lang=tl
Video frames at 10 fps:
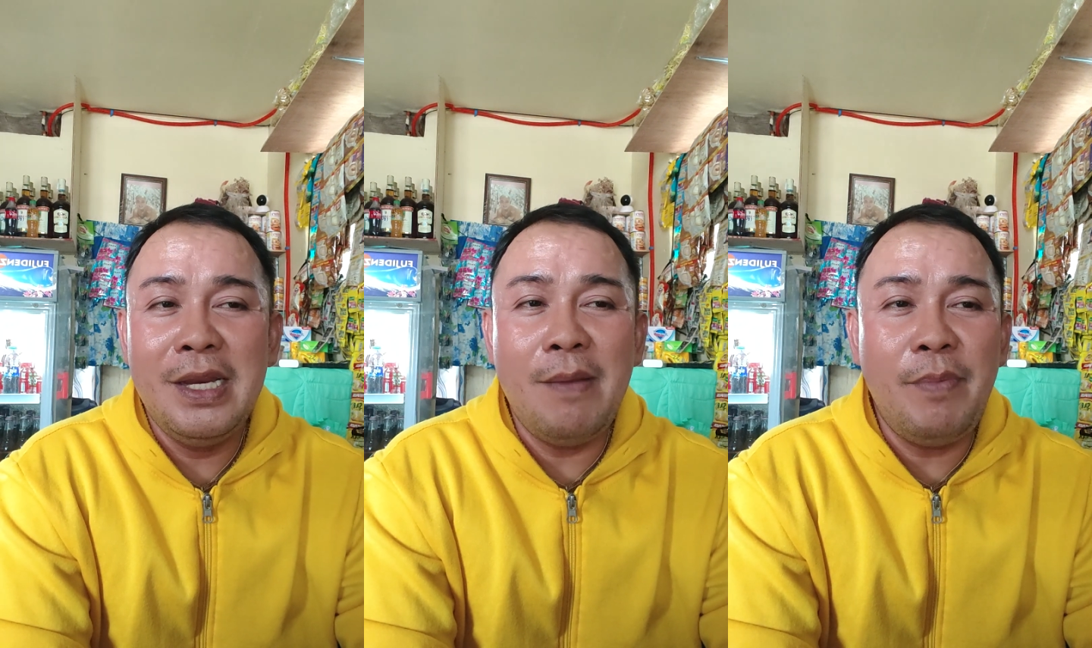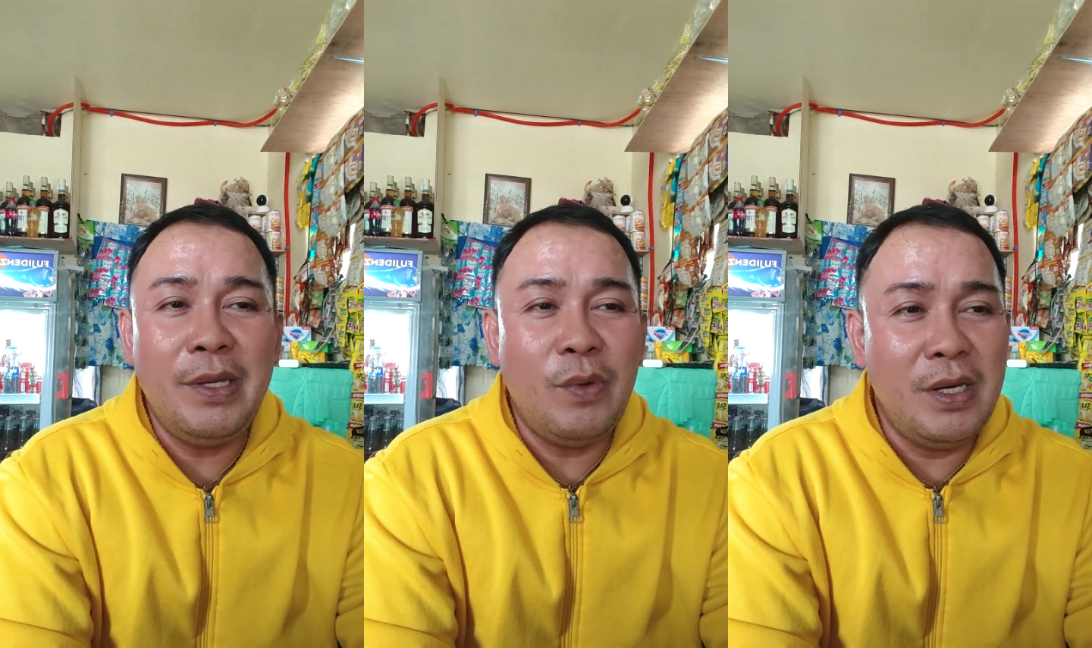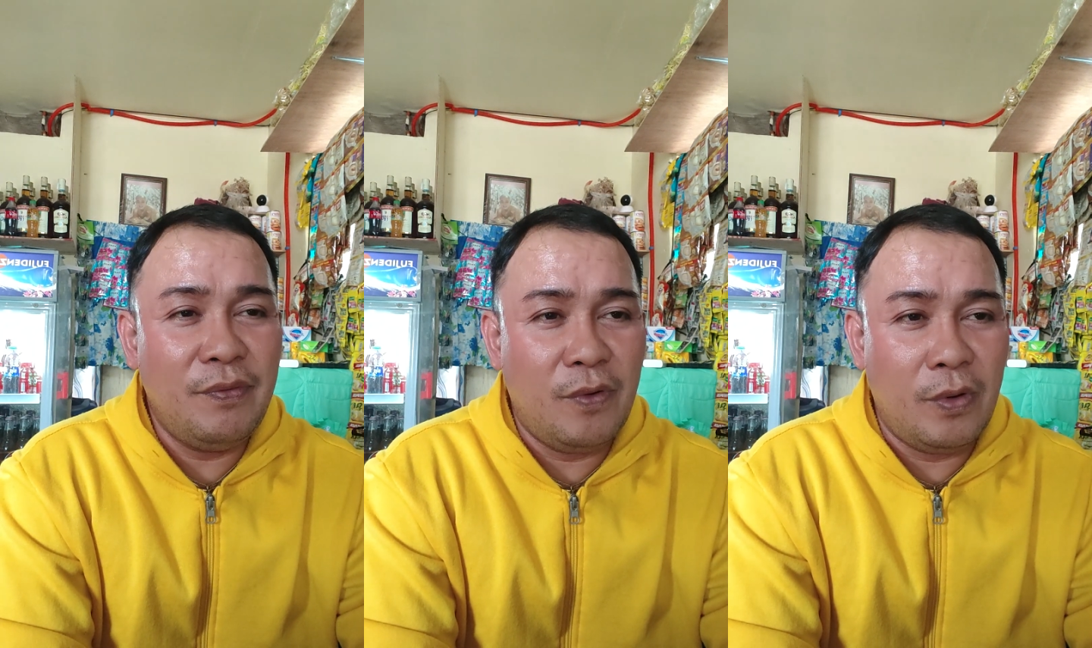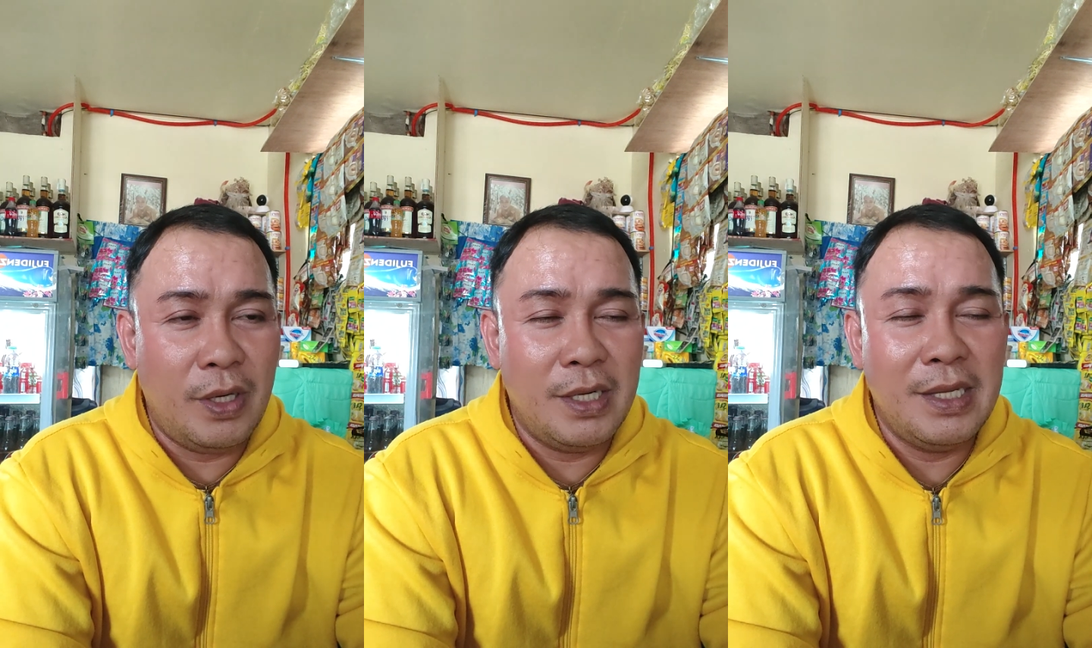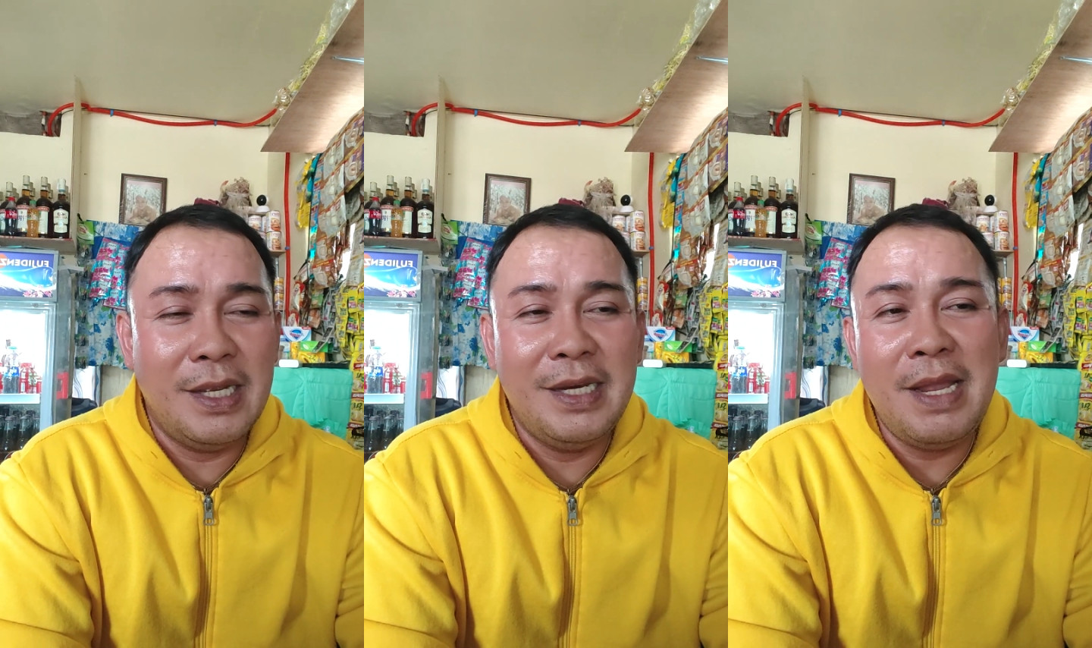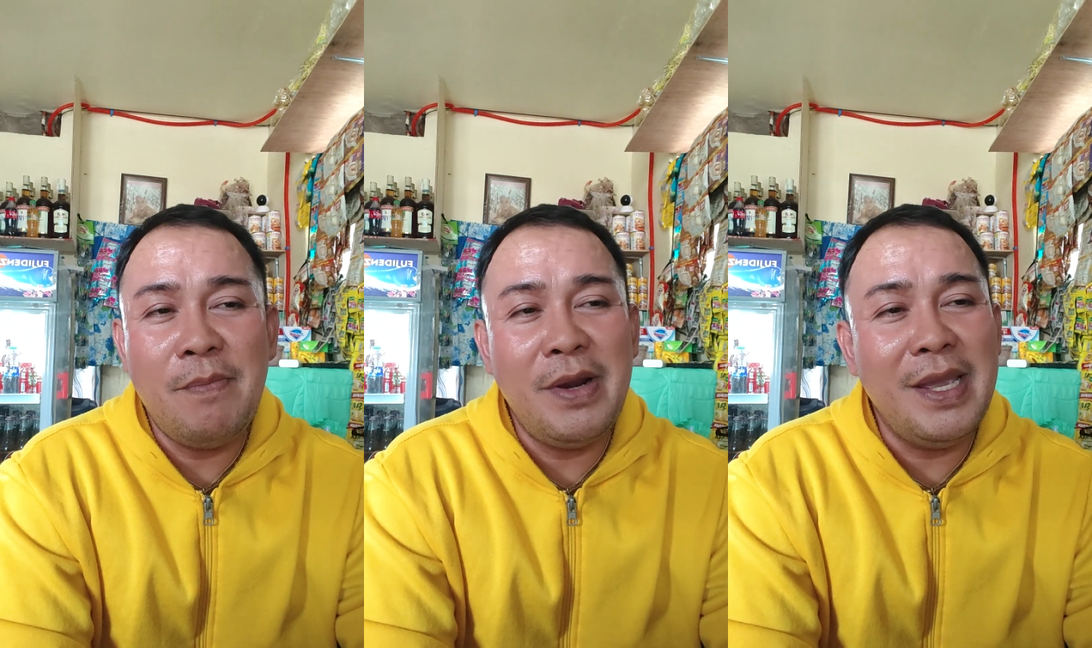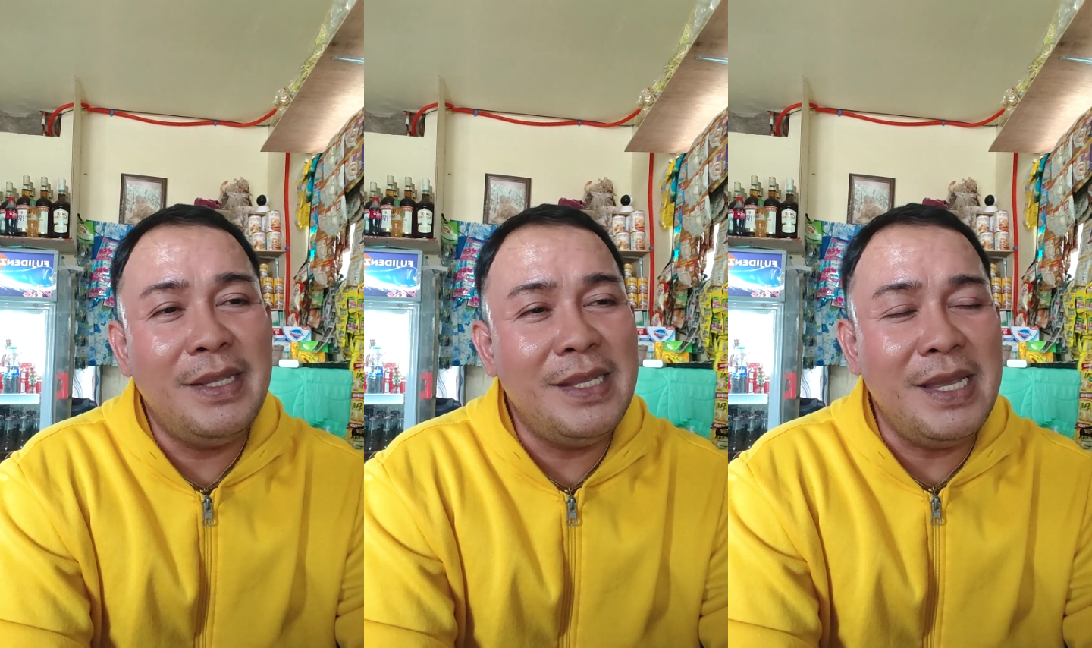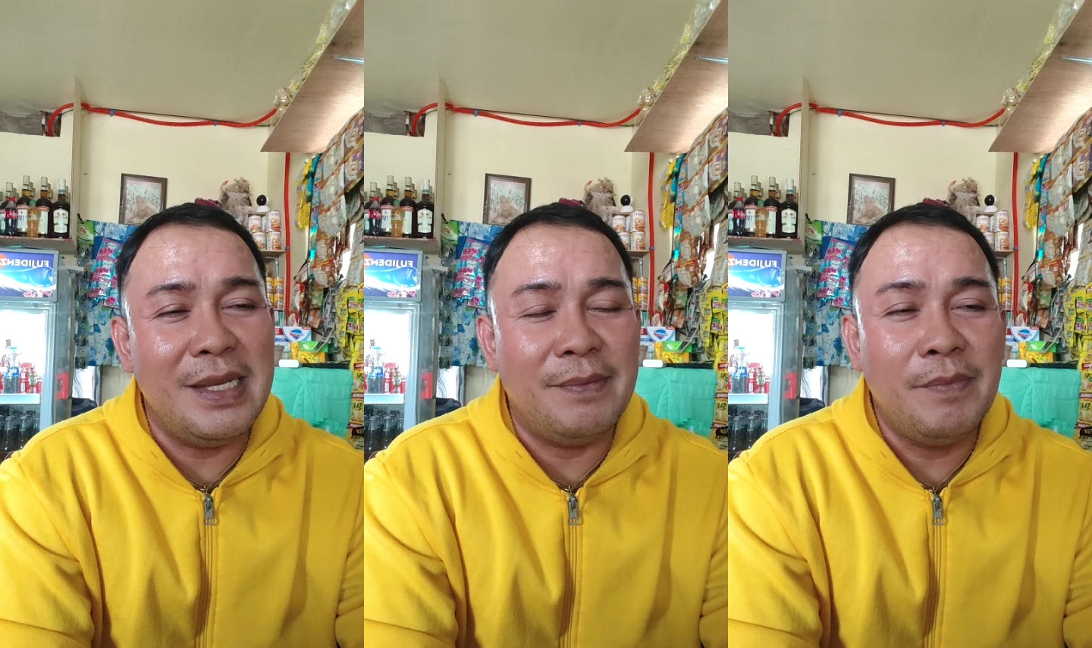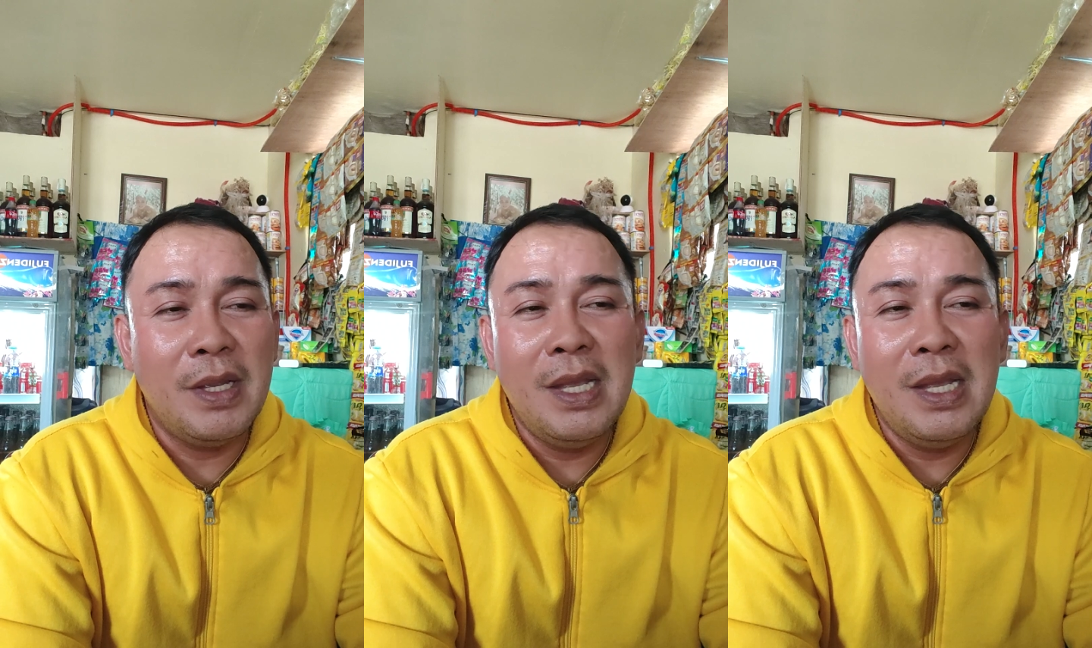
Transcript: Number 24. Number 18.